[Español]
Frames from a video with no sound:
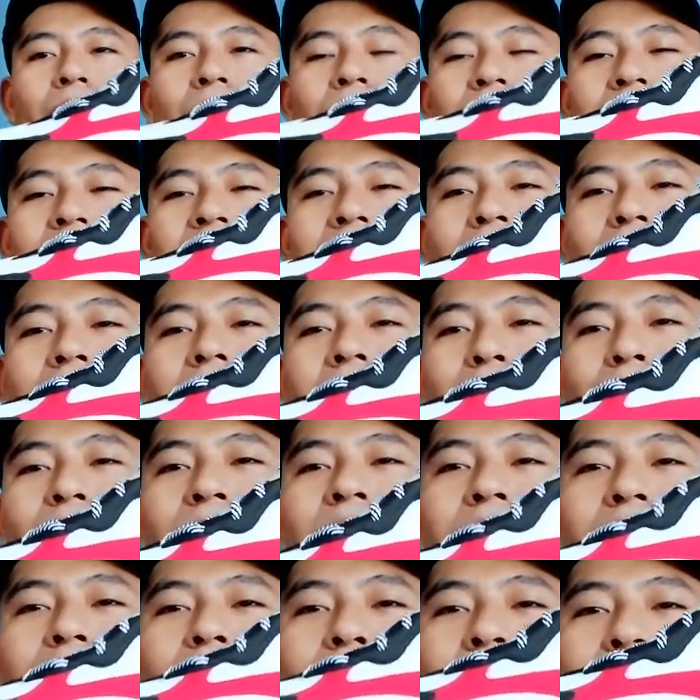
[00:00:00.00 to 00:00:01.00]
Ahorita
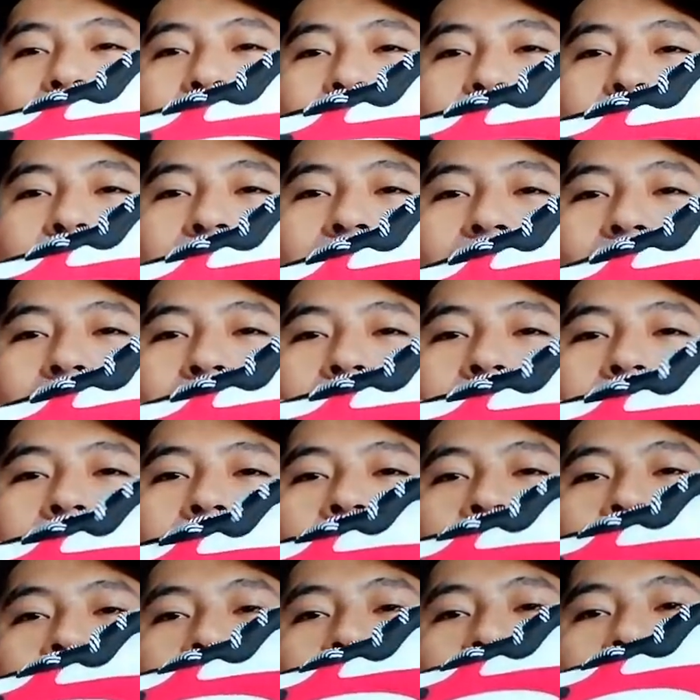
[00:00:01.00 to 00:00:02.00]
voy a tomar un
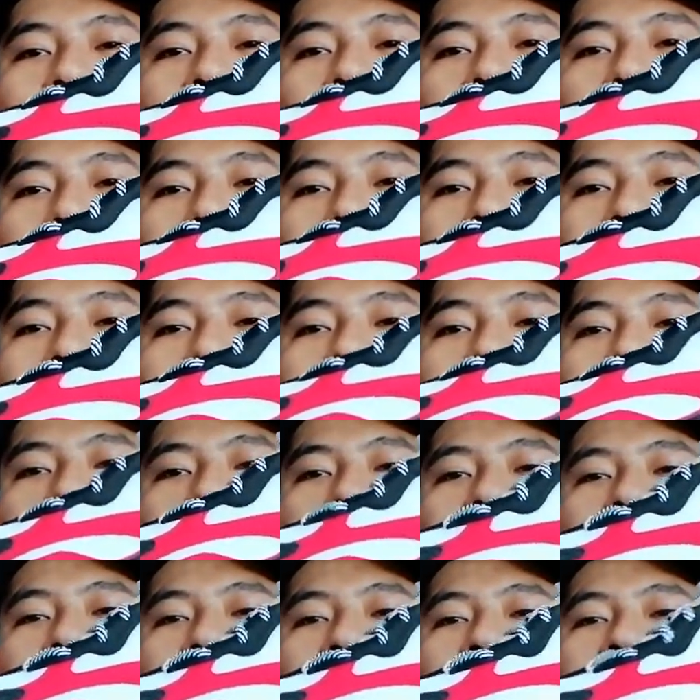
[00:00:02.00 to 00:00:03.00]
video de cómo se ven
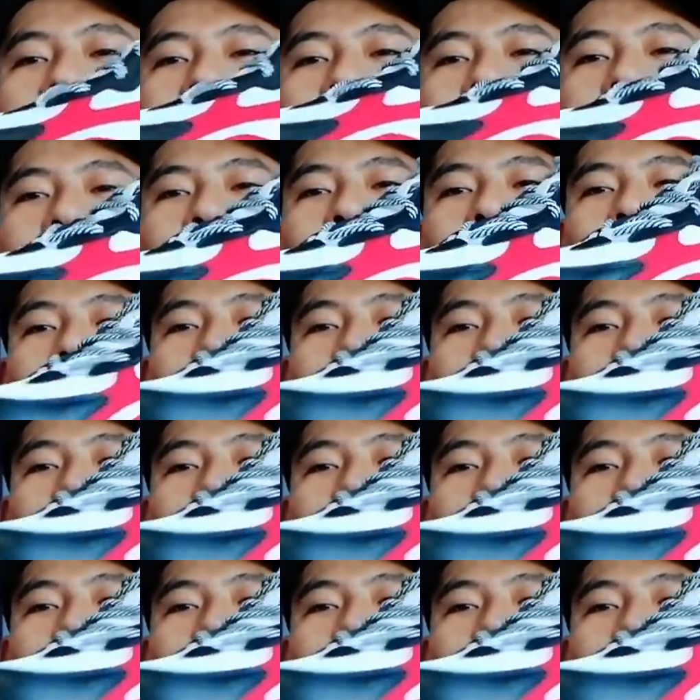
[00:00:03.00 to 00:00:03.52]
puestos ya con